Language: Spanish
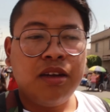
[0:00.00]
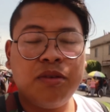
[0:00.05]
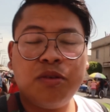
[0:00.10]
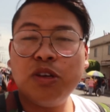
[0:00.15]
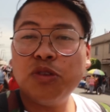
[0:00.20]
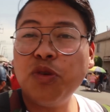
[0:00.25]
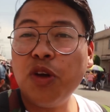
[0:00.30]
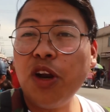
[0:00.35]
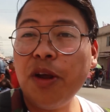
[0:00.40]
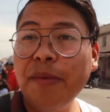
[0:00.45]

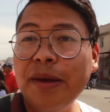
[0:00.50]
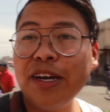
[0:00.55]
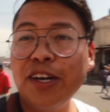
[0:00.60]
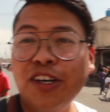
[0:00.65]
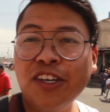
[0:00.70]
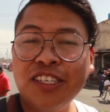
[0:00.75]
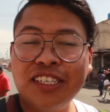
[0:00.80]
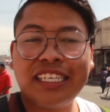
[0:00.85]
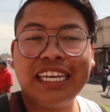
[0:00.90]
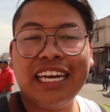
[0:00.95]
Pues bueno
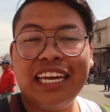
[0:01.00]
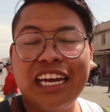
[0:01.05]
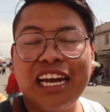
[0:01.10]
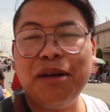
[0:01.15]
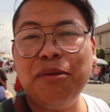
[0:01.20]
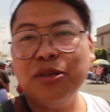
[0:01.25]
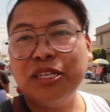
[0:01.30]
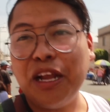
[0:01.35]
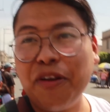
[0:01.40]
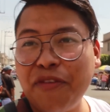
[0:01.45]
amigos, ya
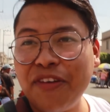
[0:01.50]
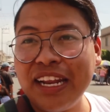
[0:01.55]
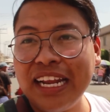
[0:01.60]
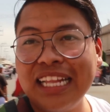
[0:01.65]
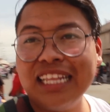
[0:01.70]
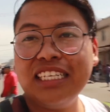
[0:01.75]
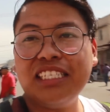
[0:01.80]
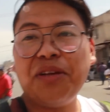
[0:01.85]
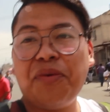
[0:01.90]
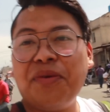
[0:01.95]
llegamos al
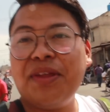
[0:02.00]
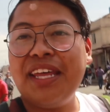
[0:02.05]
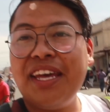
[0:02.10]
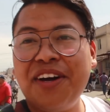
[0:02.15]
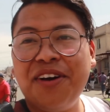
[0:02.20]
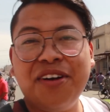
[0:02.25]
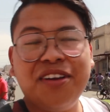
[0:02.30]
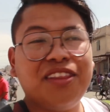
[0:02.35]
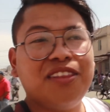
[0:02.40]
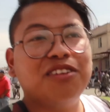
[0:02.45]
final de este
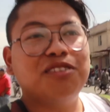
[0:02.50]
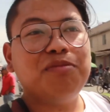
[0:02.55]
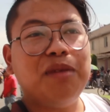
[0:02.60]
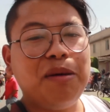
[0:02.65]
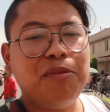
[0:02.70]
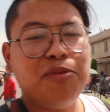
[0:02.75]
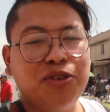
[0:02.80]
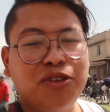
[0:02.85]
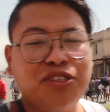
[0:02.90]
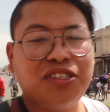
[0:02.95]
video, nos
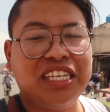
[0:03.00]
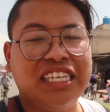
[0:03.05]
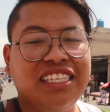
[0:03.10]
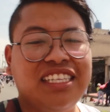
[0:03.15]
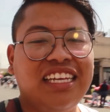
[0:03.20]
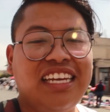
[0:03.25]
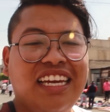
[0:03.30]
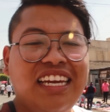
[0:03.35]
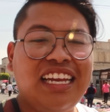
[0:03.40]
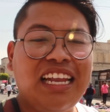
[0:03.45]
vamos,
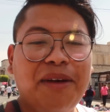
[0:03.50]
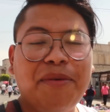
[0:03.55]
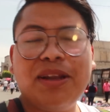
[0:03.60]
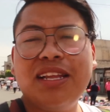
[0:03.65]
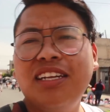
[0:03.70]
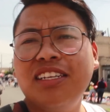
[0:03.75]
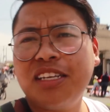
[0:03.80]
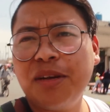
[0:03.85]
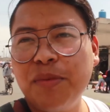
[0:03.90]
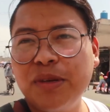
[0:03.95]
este, la
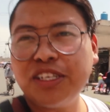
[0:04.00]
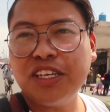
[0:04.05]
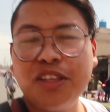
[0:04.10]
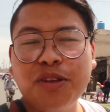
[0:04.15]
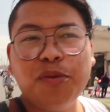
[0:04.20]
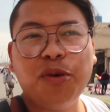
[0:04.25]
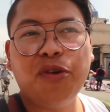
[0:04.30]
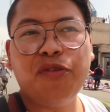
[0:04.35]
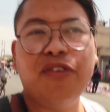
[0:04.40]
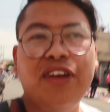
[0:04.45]
verdad es que me
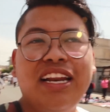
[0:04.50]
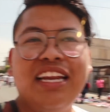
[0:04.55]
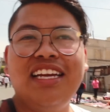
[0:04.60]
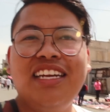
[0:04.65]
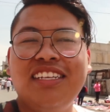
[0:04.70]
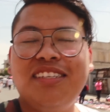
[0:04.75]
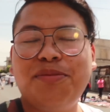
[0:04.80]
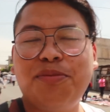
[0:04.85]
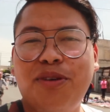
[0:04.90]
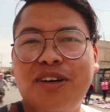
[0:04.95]
siento muy
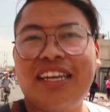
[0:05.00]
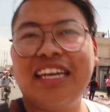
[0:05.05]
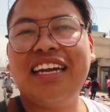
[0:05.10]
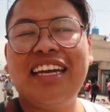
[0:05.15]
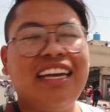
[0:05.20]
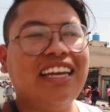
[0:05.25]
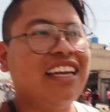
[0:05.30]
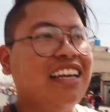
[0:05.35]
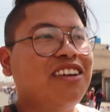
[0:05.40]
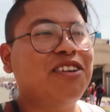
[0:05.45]
feliz
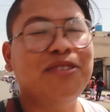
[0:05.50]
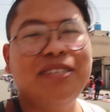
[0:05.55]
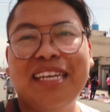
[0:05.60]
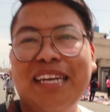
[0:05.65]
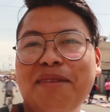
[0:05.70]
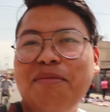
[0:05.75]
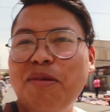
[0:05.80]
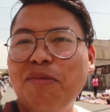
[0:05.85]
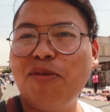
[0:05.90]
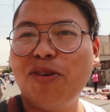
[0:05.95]
porque
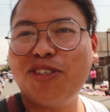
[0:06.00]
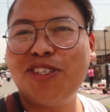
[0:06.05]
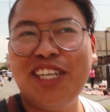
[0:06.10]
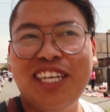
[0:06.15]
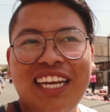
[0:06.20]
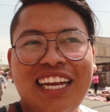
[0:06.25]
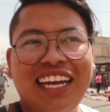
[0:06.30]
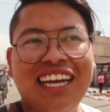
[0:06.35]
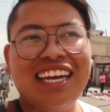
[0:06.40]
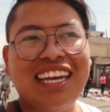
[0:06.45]
conseguí mi
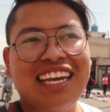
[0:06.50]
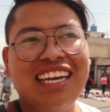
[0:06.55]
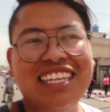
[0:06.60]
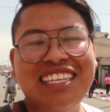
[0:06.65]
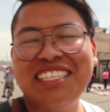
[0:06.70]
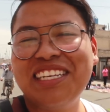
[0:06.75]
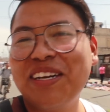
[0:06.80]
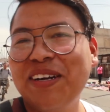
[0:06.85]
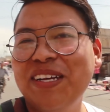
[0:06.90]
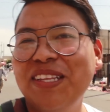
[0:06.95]
mochila, que ya
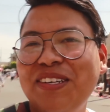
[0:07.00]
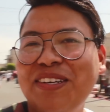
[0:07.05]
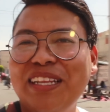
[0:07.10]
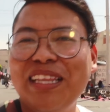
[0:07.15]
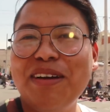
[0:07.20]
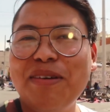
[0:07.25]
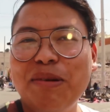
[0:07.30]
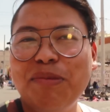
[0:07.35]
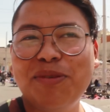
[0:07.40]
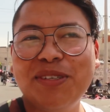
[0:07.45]
desde cuando
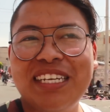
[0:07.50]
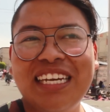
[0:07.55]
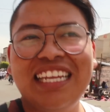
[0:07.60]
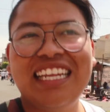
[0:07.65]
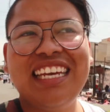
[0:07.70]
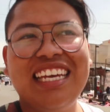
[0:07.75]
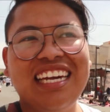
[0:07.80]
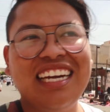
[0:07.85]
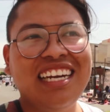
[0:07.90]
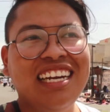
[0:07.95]
andaba en busca
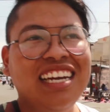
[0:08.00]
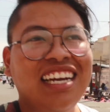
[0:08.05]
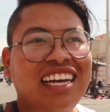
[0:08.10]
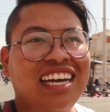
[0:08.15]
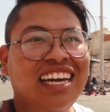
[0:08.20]
de ella,